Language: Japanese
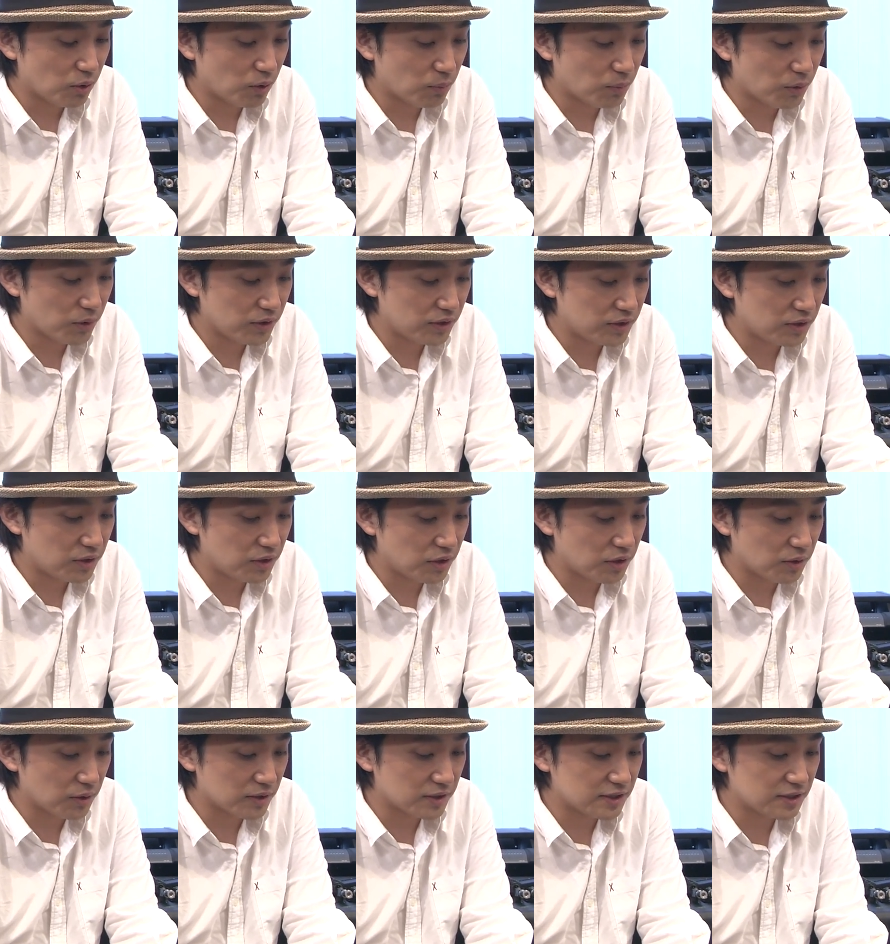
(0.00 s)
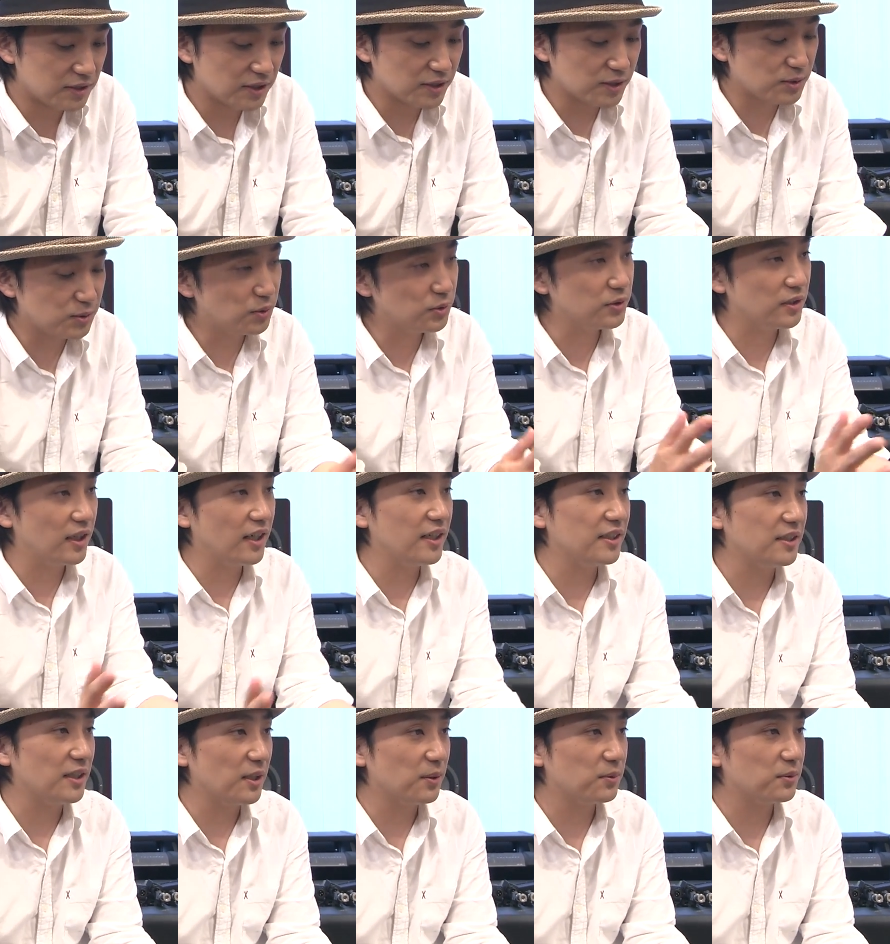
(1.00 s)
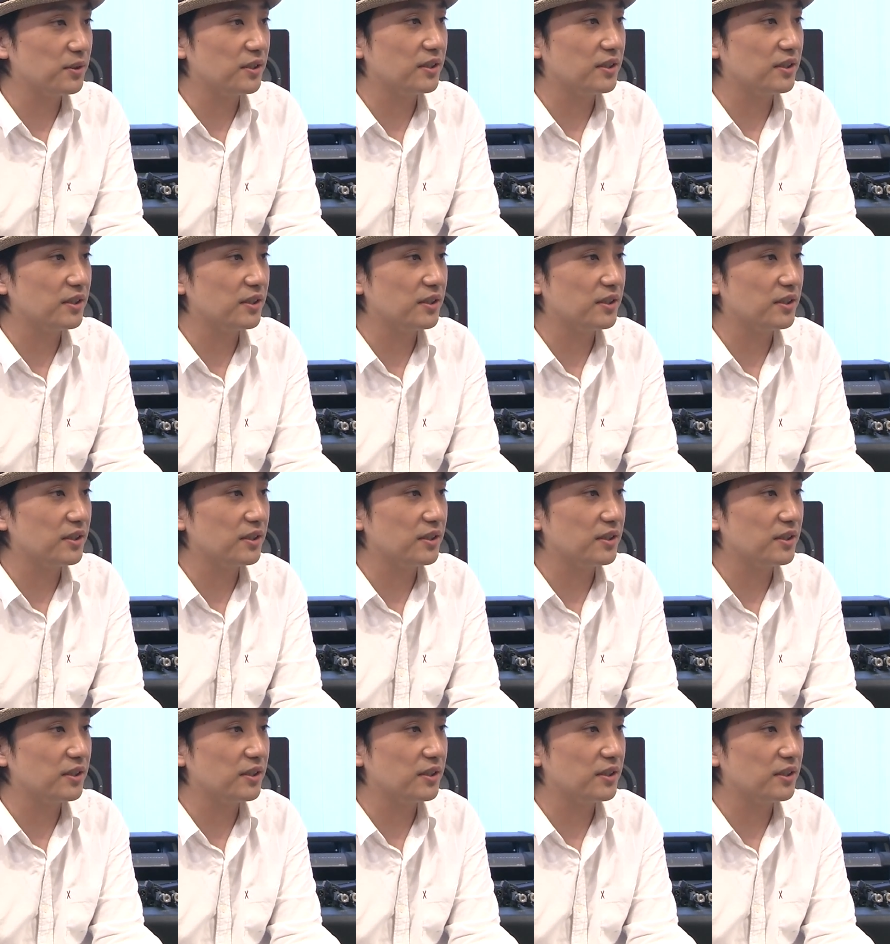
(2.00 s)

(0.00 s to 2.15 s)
思いっていうのは実はすごく愛にあふ